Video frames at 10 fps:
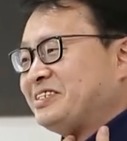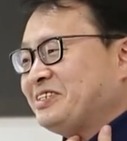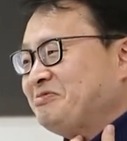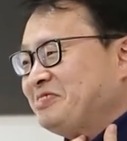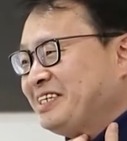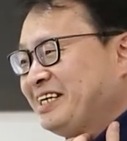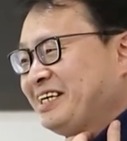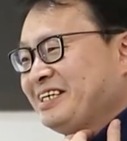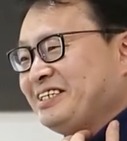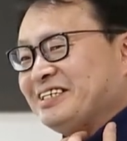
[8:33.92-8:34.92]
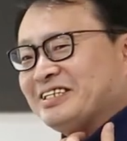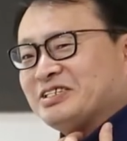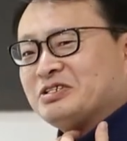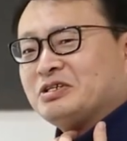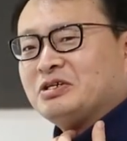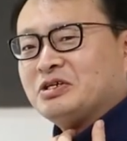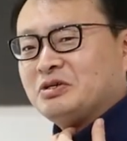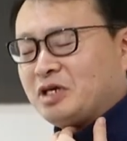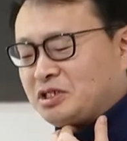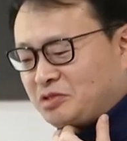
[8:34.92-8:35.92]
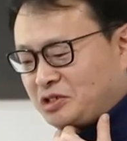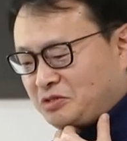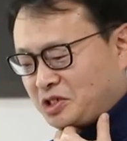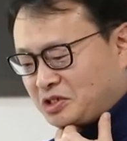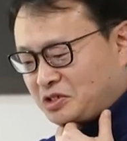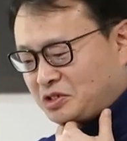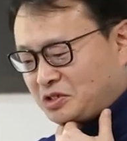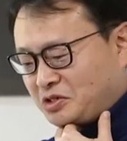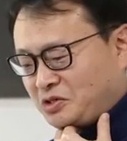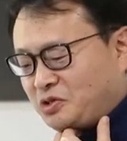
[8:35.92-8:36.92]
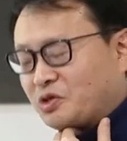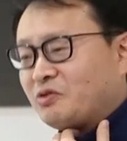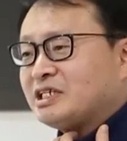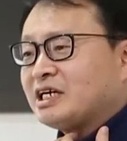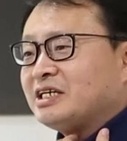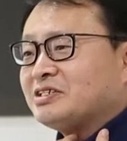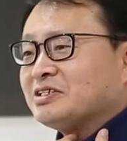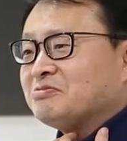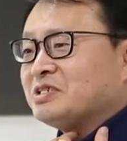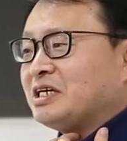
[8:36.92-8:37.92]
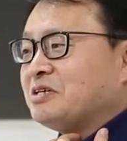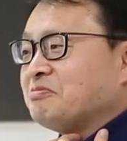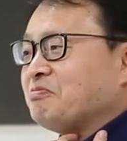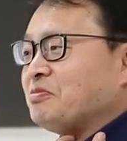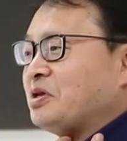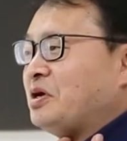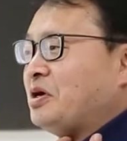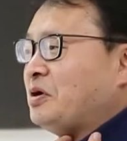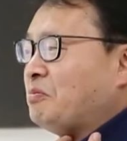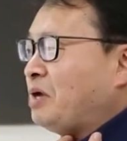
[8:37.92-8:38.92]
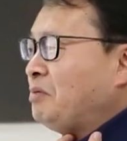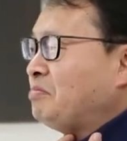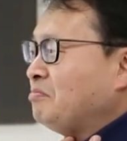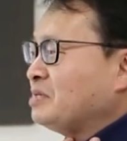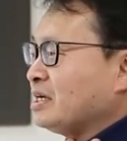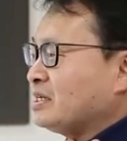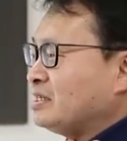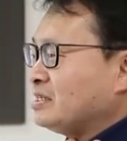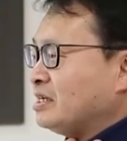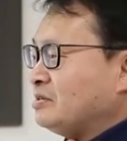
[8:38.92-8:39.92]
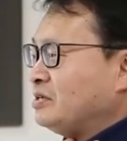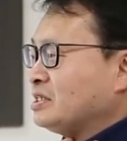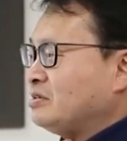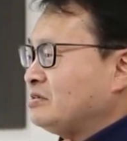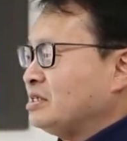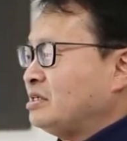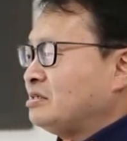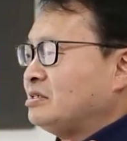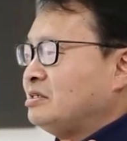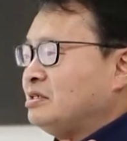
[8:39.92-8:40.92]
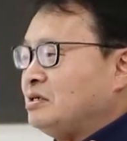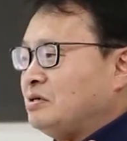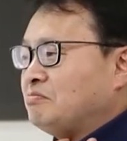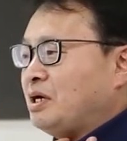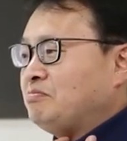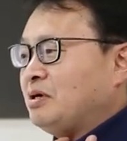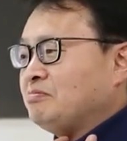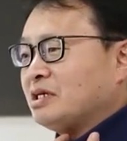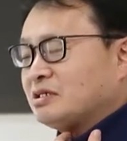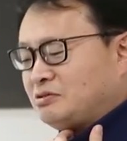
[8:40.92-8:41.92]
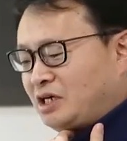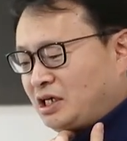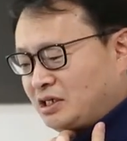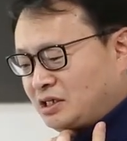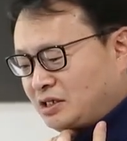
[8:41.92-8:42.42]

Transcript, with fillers: 지금 예, 어, 말씀을 드리면 이런 회사가 있었습니다. 팜팜테크라는 회사였는데요. 팜팜테크와